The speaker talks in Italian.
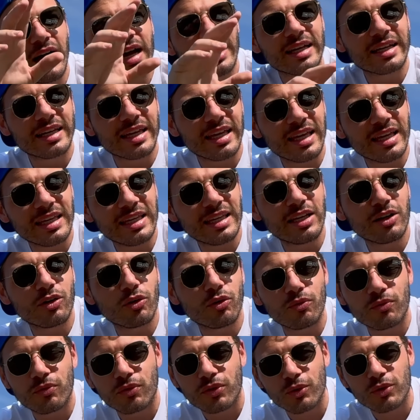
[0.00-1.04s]
anche in
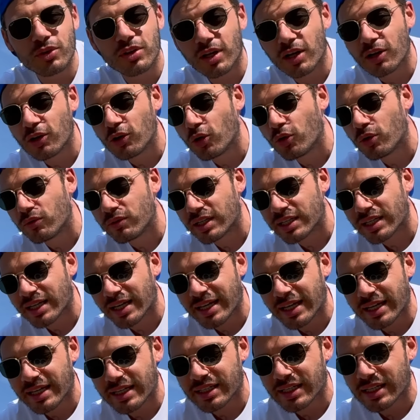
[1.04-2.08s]
confronto all'over
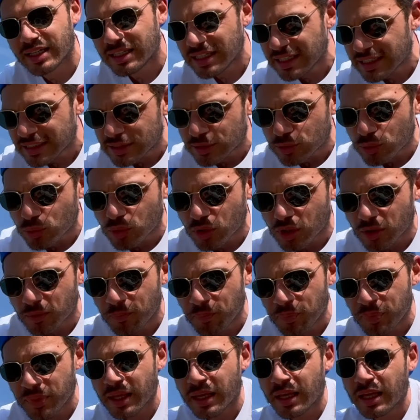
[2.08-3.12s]
Air X1
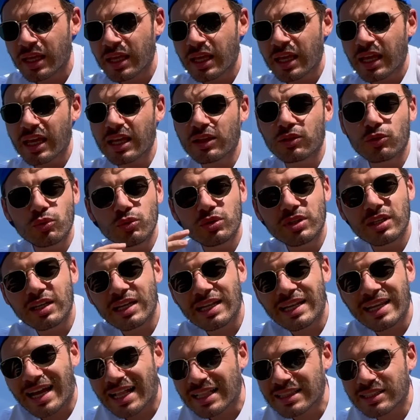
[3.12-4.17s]
e tutte
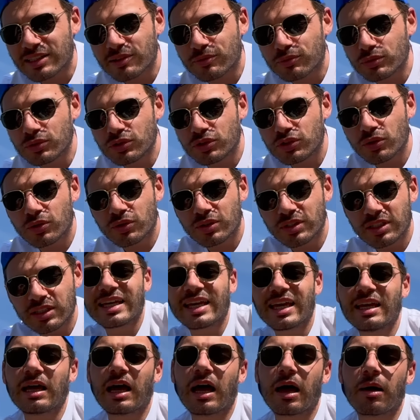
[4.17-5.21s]
le altre funzioni
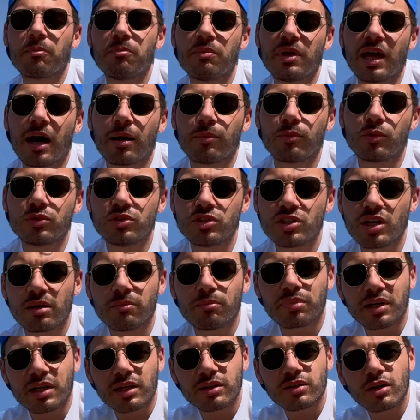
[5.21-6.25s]
che abbiamo già
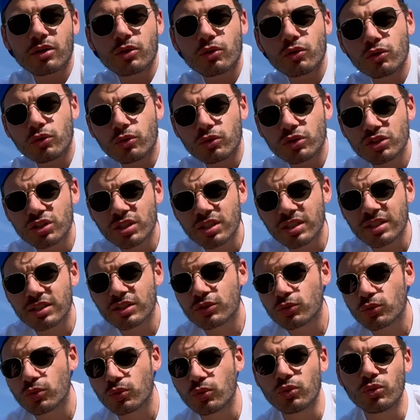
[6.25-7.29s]
imparato a conoscere
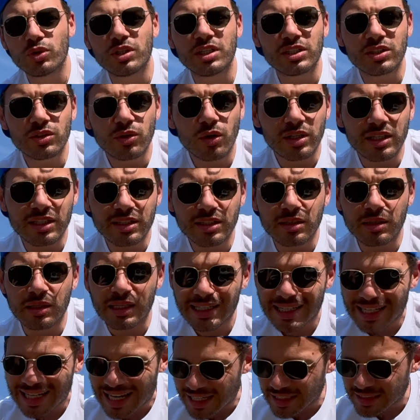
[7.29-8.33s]
sui soliti
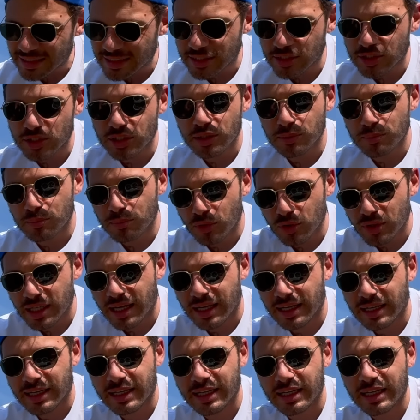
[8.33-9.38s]
classici
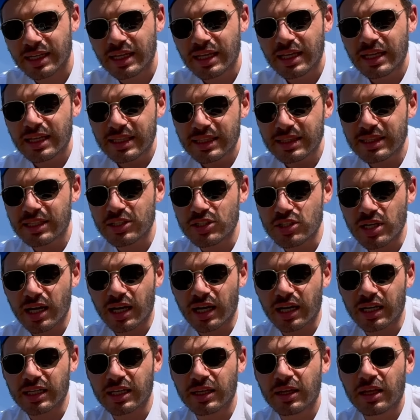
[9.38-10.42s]
modelli
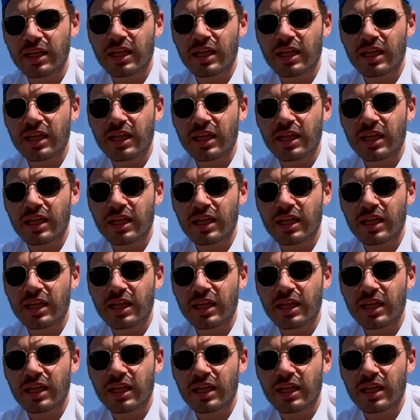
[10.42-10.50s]
DJI.